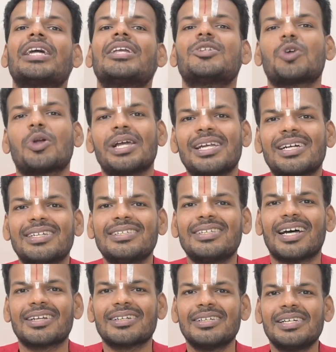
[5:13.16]
வேதம்
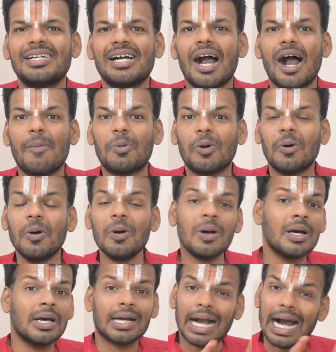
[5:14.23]
சொல்லியிருக்குன்னார் அப்போ
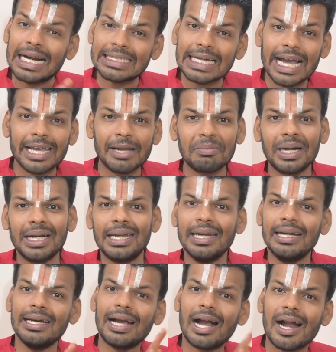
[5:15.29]
காஷாயம்
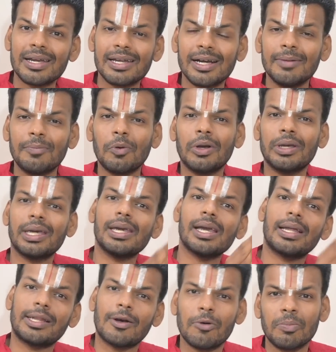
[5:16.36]
கட்டிண்டு காட்டுக்கு போய்
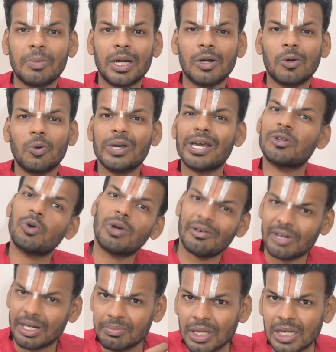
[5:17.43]
தவம் பண்ணக்கூடிய
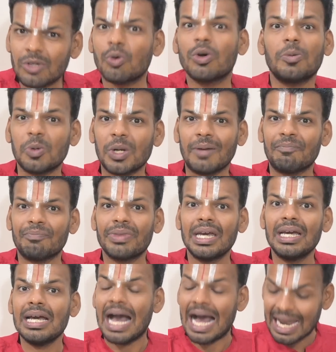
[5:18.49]
துறவரம்ங்கிறது ஒரு புறம்
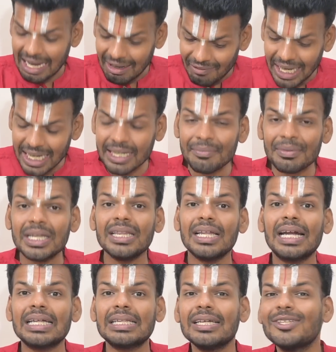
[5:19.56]
ஆனால் வேதம் இந்த
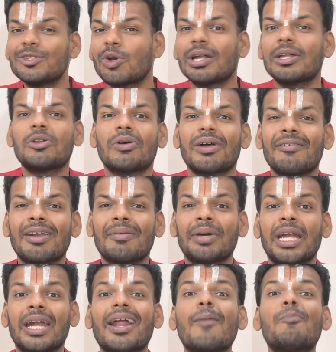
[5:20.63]
இடத்தில் சொன்ன துறவரம்
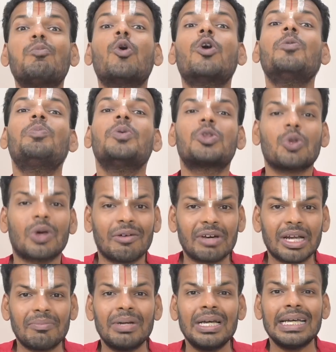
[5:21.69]
என்னன்னா பொறுப்பு
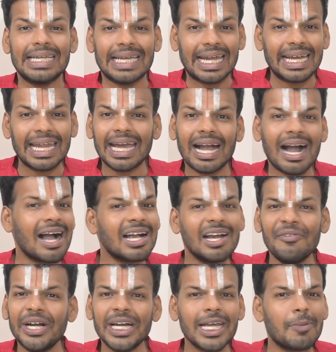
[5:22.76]
துறவரம் என்னை காக்க
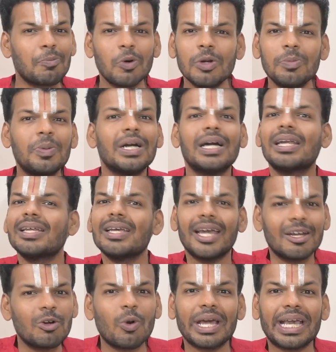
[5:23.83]
வேண்டிய பொறுப்புங்கிறது
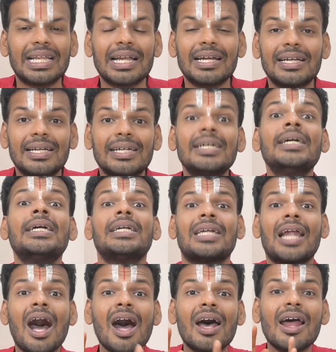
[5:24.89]
என்னுடையதன்று
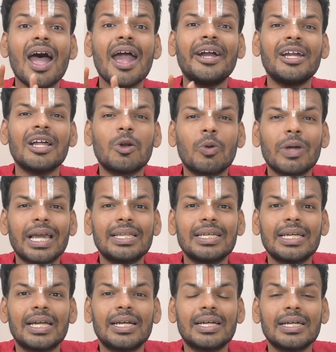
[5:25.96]
நாராயணனுடையது
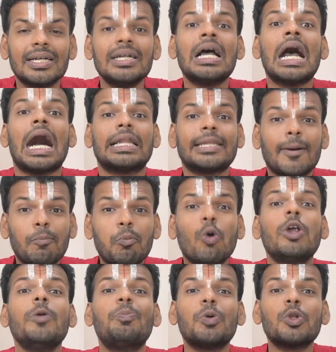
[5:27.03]
என்று அந்த
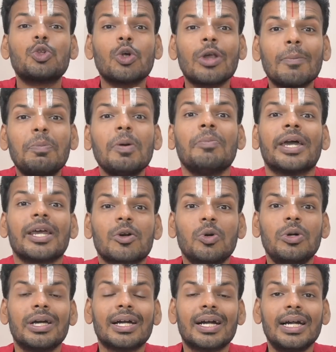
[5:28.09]
பொறுப்பு துறப்பு
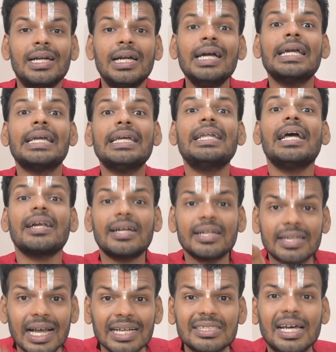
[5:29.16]
மேற்கொள்ளுங்கள்
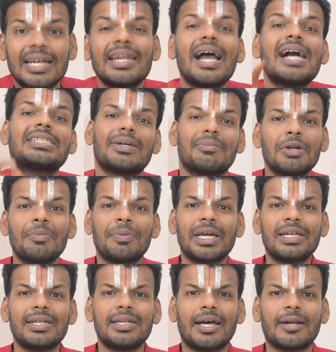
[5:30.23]
இதற்குத்தான் சந்நியாசம்னு
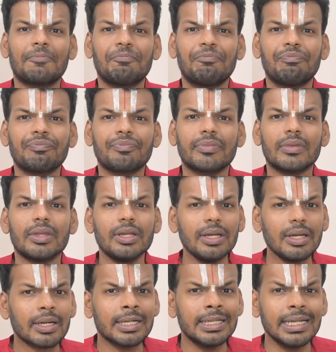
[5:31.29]
பேருனார்
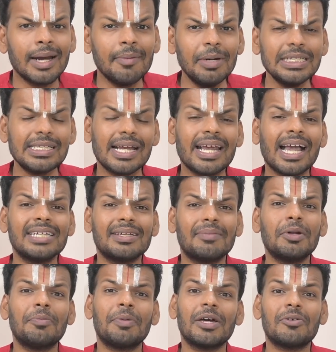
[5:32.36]
இதுக்கு எப்படி
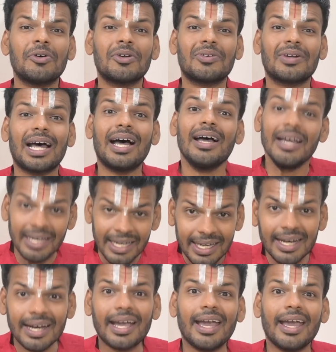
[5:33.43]
சந்நியாசம்னு பேர் வரும்னா
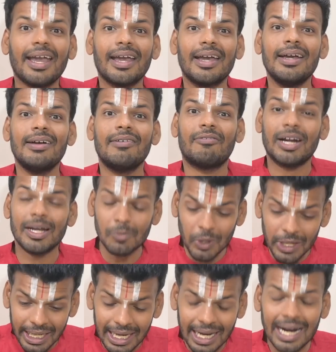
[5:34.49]
இருக்கே
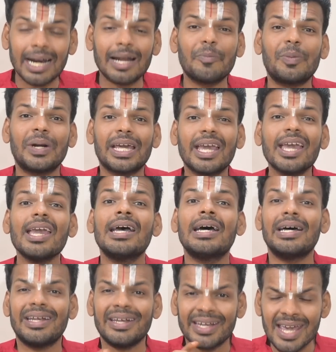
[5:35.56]
வடமொழி இலக்கணப்படி
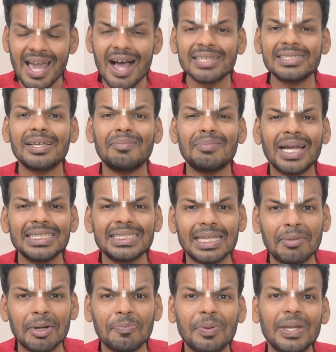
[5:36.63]
நியாசம்னா
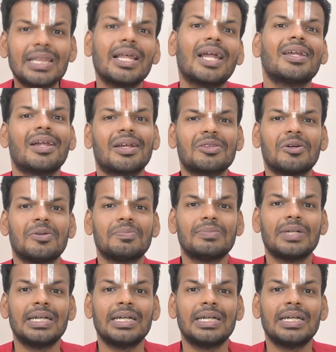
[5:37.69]
சமர்ப்பித்தல்னு அர்த்தம்